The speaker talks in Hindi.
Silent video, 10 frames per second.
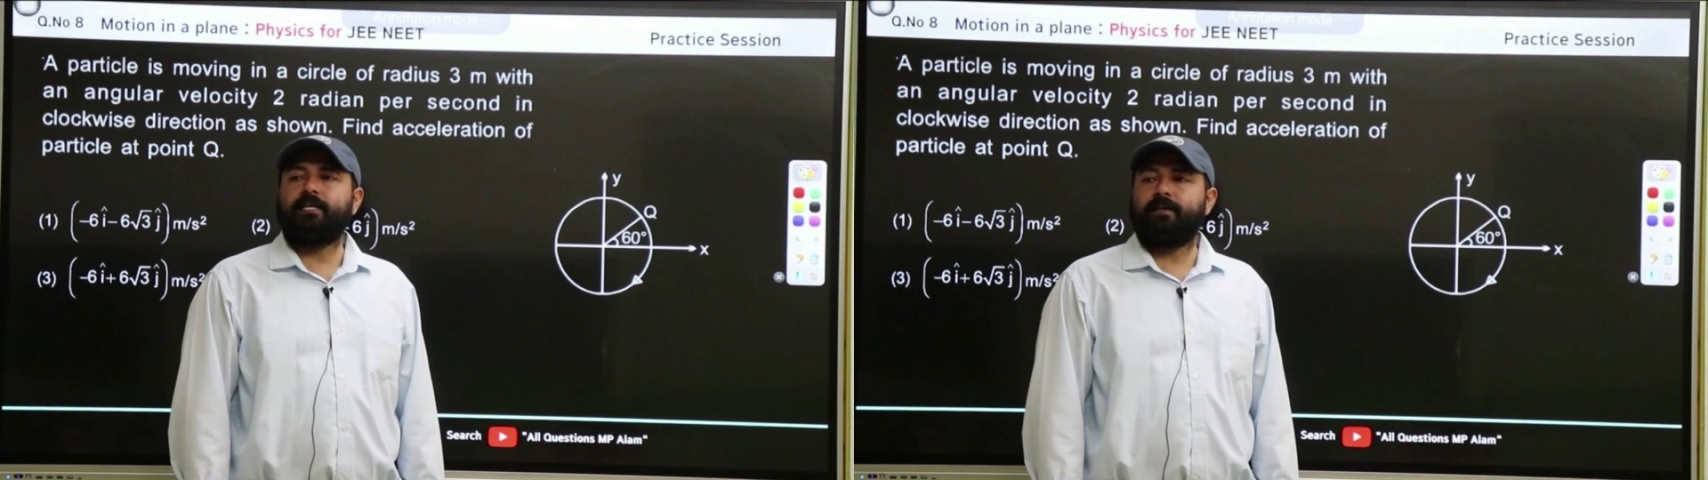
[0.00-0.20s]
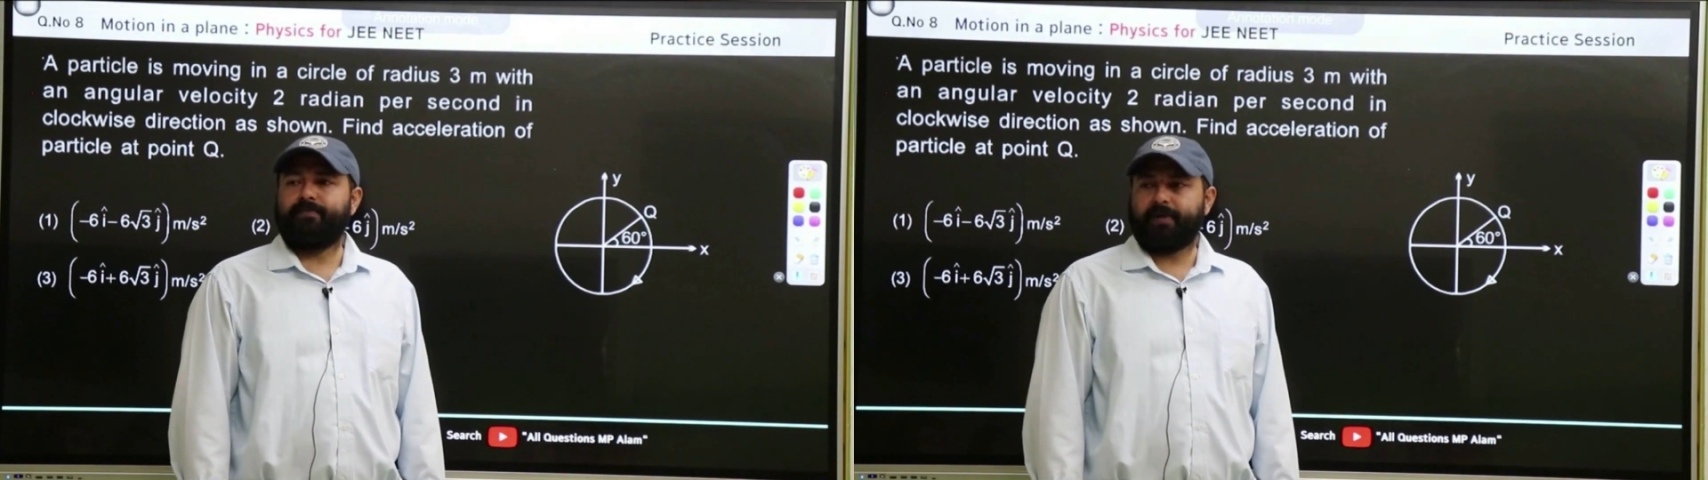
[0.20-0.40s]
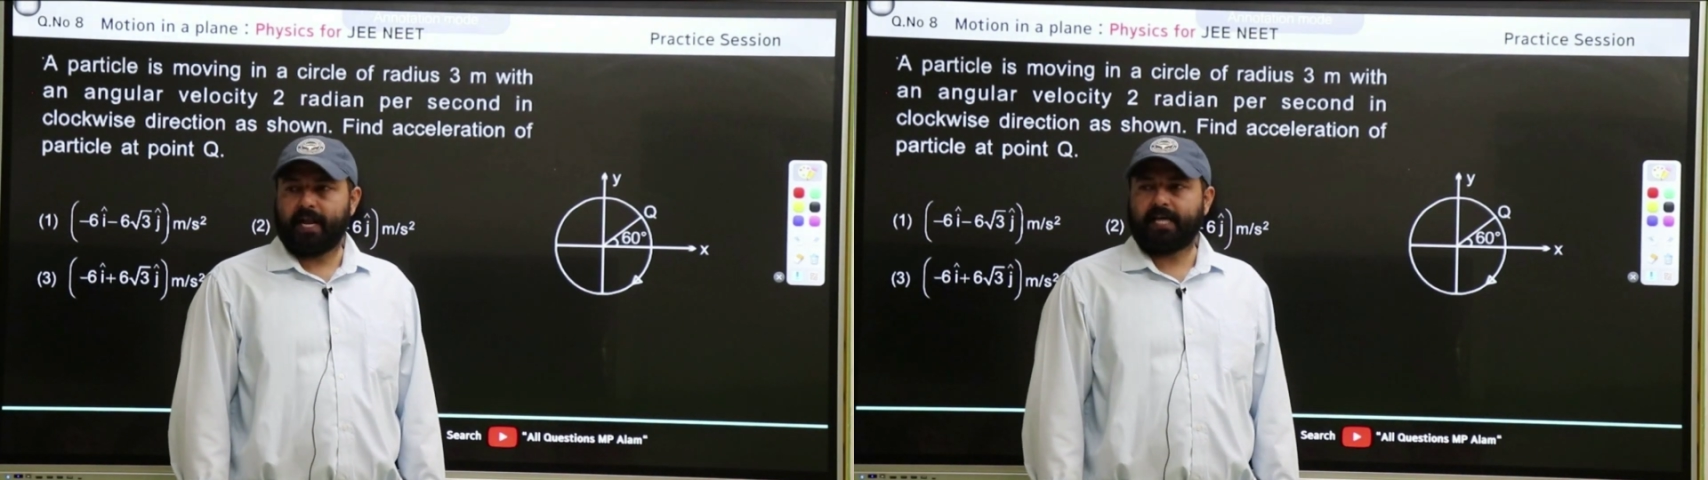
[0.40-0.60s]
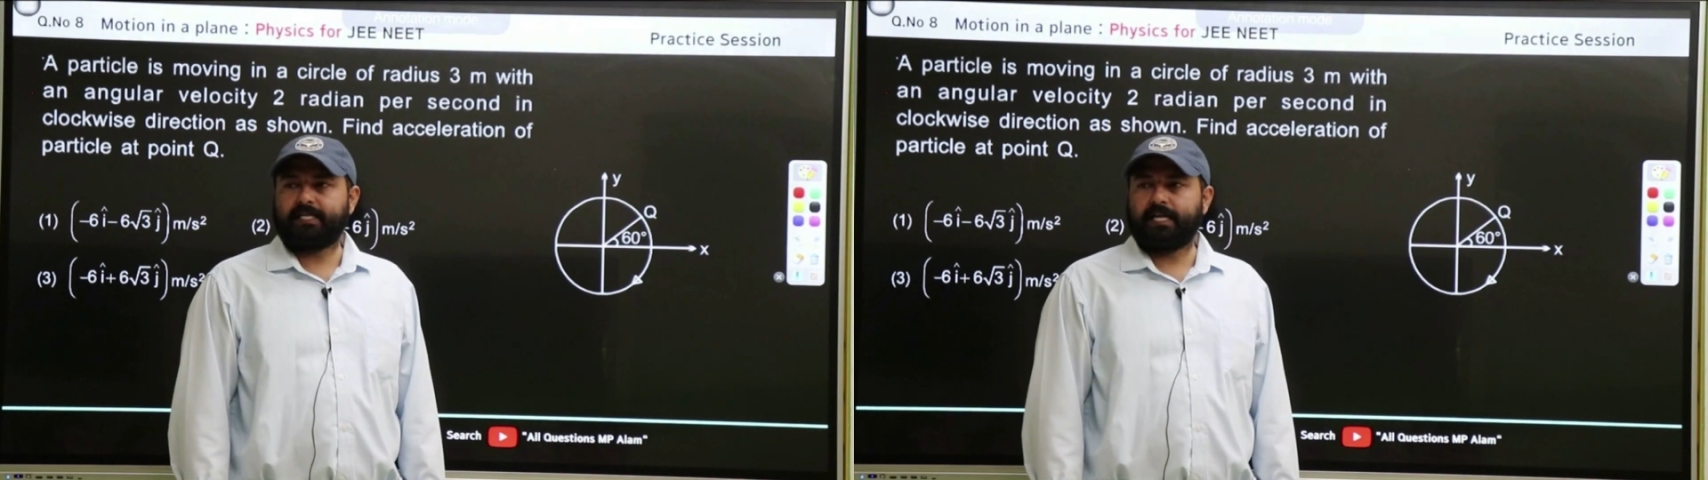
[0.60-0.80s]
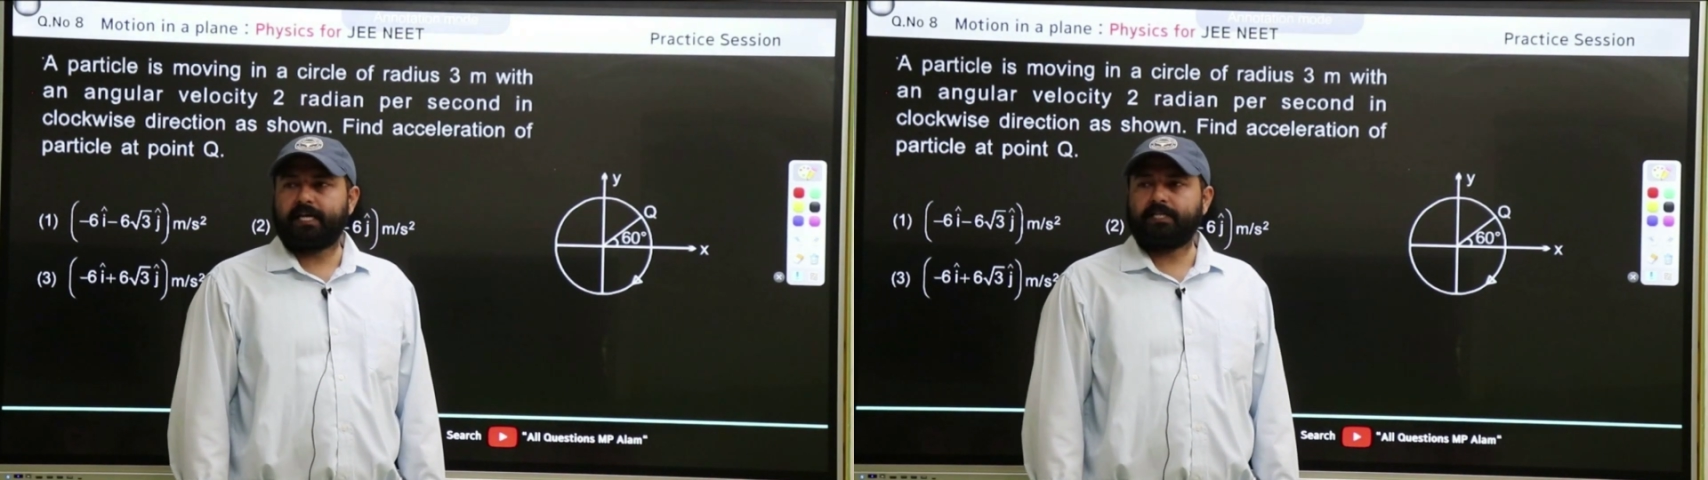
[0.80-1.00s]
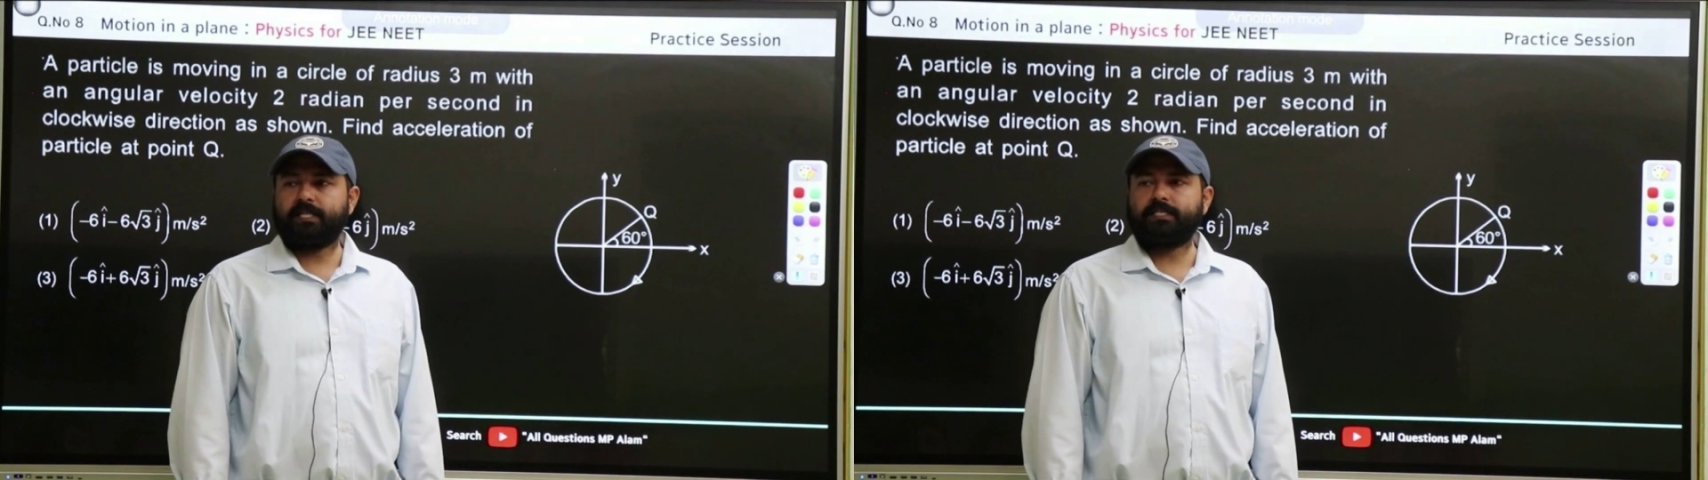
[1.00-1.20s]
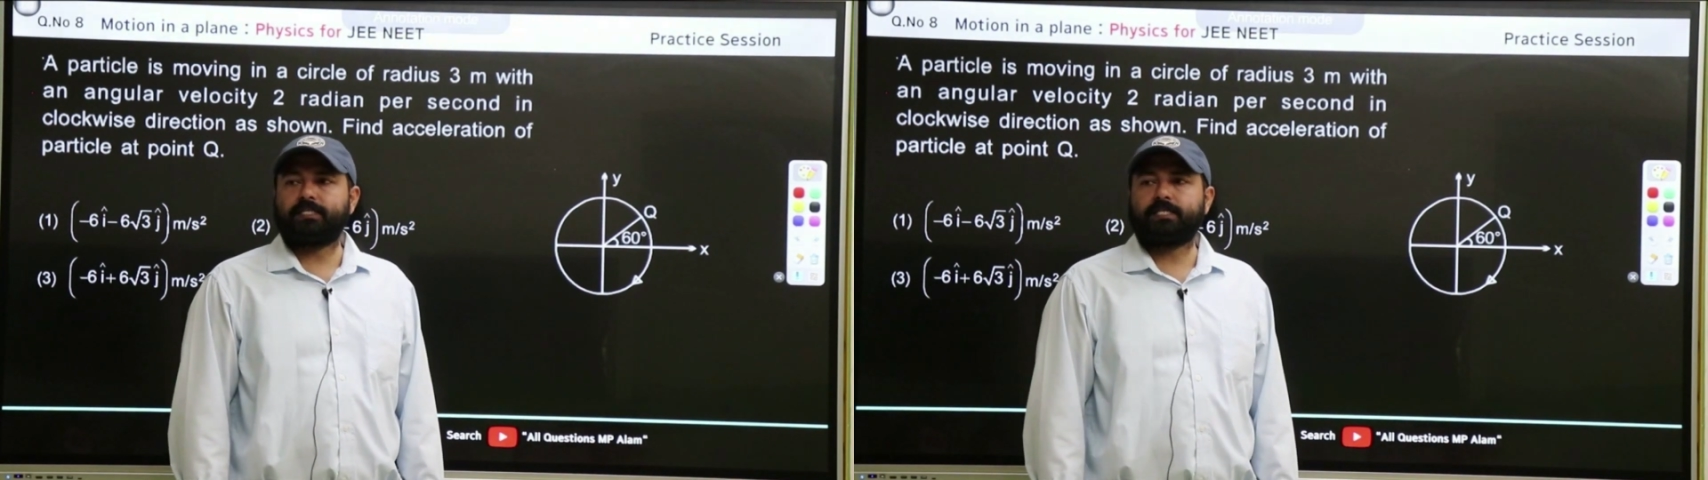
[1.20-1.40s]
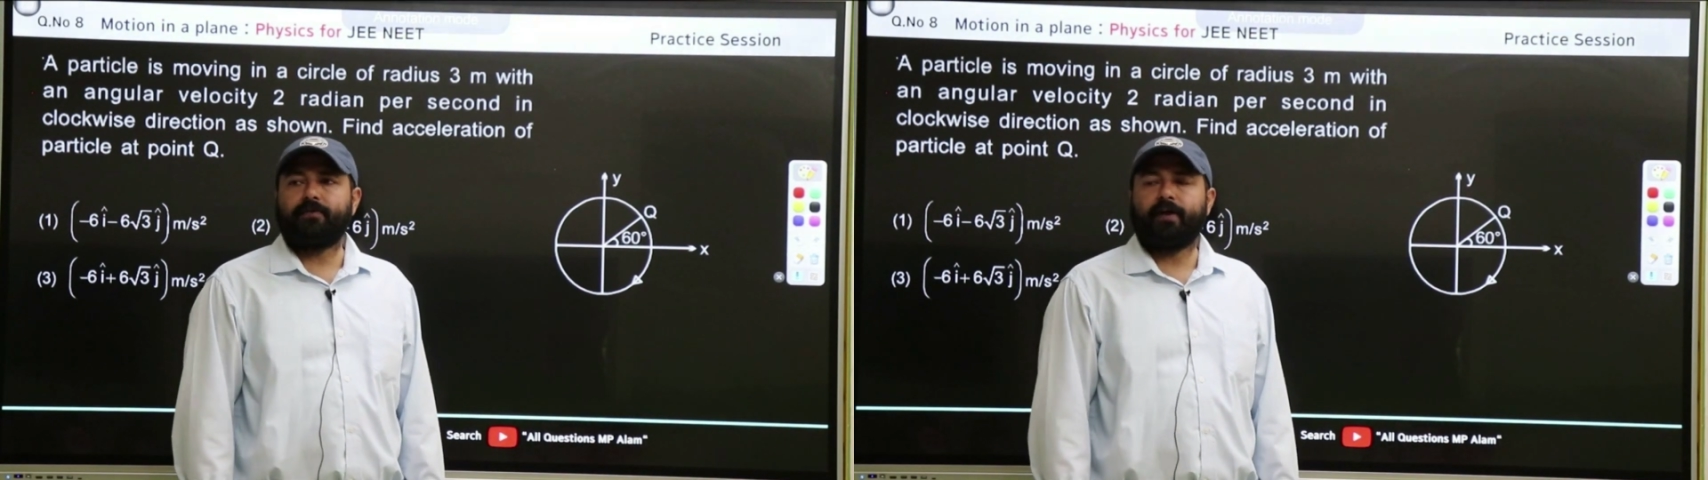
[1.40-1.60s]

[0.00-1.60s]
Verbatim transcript: सेंट्रीपिडल एक्सेलरेशन जिसका